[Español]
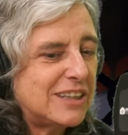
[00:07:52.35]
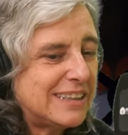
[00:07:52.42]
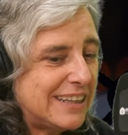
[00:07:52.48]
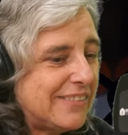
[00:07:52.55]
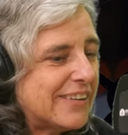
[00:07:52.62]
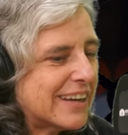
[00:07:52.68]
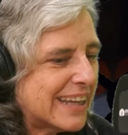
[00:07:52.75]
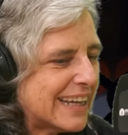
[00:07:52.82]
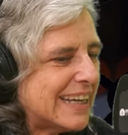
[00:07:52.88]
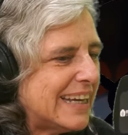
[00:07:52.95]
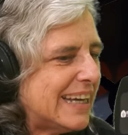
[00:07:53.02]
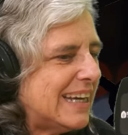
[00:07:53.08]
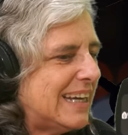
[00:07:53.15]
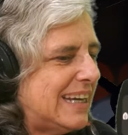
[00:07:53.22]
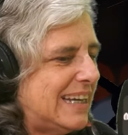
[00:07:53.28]
De verdad
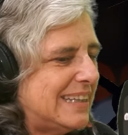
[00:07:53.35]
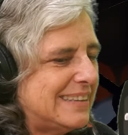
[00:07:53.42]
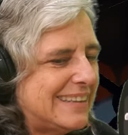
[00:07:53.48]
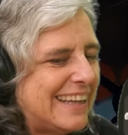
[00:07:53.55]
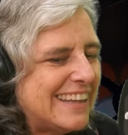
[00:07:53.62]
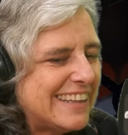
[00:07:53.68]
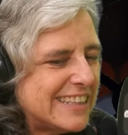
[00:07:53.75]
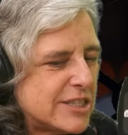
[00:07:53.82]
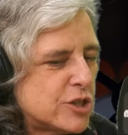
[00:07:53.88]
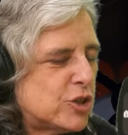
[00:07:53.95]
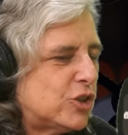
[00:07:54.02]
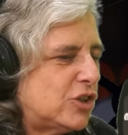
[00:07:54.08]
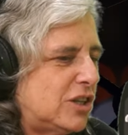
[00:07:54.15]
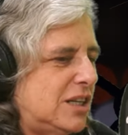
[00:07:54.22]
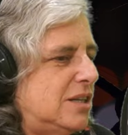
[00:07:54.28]
que está
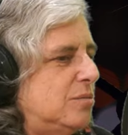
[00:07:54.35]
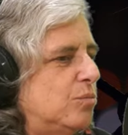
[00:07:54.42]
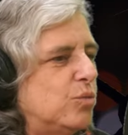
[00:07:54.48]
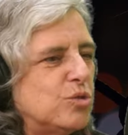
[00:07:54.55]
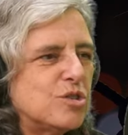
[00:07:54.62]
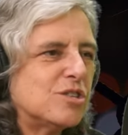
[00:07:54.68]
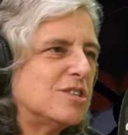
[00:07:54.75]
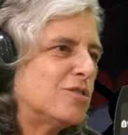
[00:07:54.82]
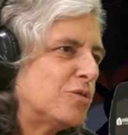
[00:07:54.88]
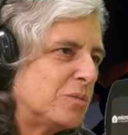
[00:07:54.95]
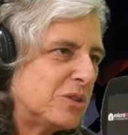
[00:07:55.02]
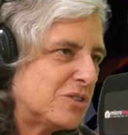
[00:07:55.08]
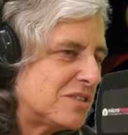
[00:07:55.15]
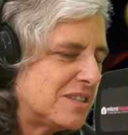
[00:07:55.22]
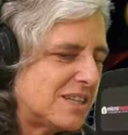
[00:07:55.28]
dicho en muchos
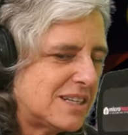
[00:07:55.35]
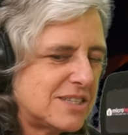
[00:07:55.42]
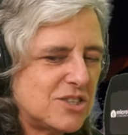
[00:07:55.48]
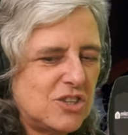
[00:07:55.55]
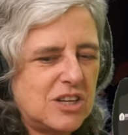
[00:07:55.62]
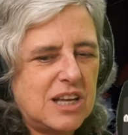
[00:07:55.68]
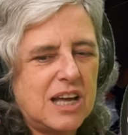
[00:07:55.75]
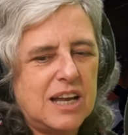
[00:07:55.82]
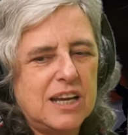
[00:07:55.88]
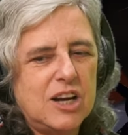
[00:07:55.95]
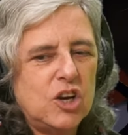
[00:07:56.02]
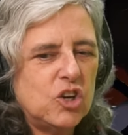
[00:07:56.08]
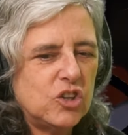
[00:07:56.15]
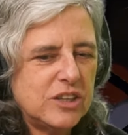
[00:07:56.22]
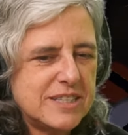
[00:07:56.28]
instrumentos internacionales,
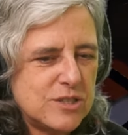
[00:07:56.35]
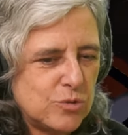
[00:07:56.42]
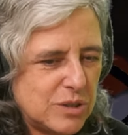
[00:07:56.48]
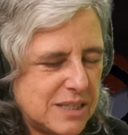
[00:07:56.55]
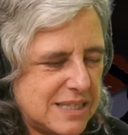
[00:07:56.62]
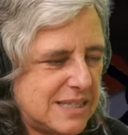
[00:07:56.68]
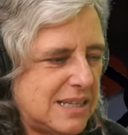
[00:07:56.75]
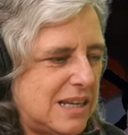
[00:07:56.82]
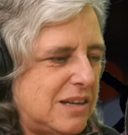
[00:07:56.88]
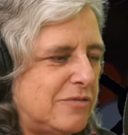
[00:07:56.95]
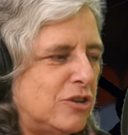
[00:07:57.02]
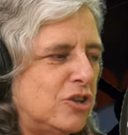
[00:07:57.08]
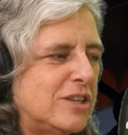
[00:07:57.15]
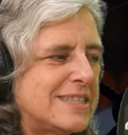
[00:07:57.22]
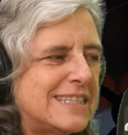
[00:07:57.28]
lo dice UNICEF,
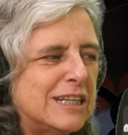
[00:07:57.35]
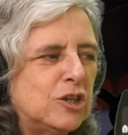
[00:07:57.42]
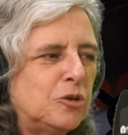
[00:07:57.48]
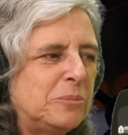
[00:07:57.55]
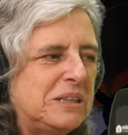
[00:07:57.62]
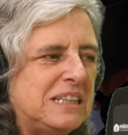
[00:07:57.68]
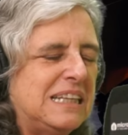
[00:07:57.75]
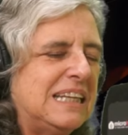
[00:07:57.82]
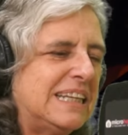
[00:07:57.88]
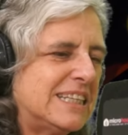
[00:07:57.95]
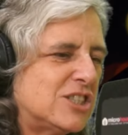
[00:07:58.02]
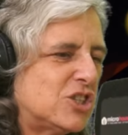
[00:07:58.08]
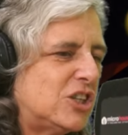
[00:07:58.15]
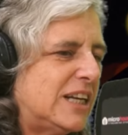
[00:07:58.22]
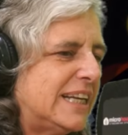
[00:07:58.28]
lo dice el Comité de
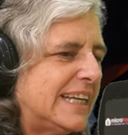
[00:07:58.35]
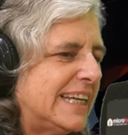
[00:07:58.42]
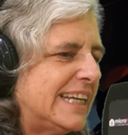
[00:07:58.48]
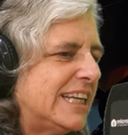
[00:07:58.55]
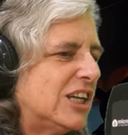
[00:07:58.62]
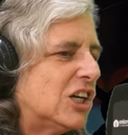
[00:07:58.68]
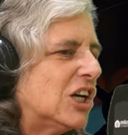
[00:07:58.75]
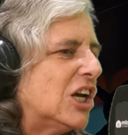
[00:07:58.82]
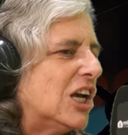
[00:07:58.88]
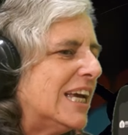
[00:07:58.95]
Derechos del Niño.